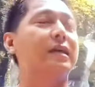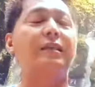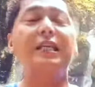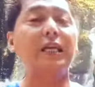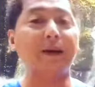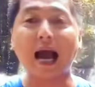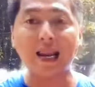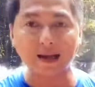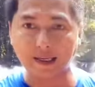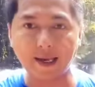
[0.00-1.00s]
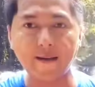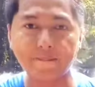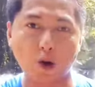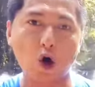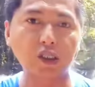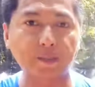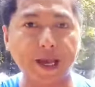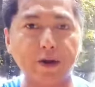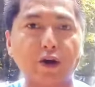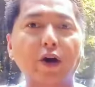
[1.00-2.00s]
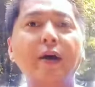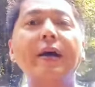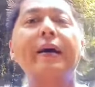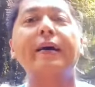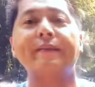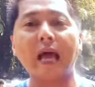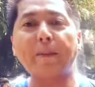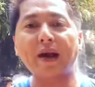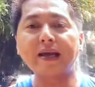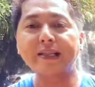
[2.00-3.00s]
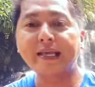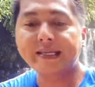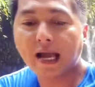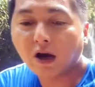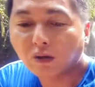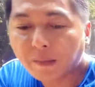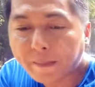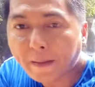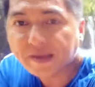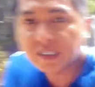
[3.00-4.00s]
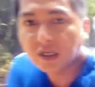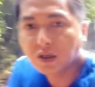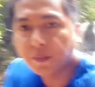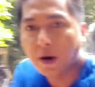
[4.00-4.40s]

Eh, hindi siya yung falls pero napakaganda niya. Kung mapapansin niyo po,